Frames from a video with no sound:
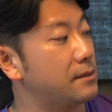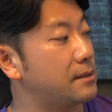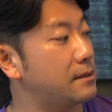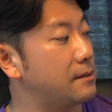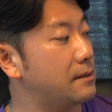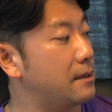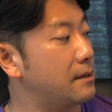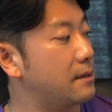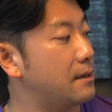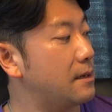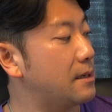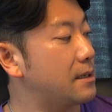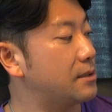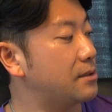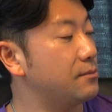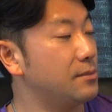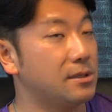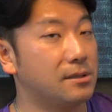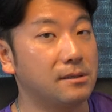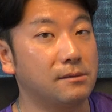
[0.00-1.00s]
少なから
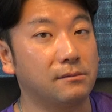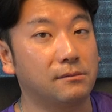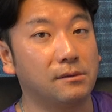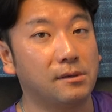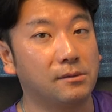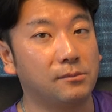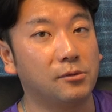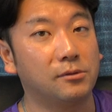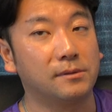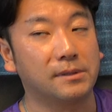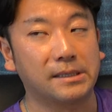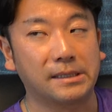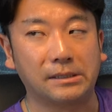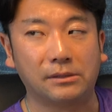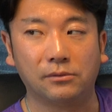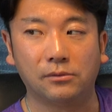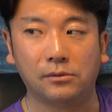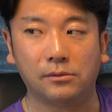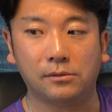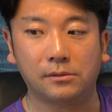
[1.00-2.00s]
ず見てるとは思うんだけ
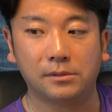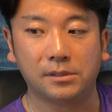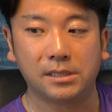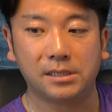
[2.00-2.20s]
ど、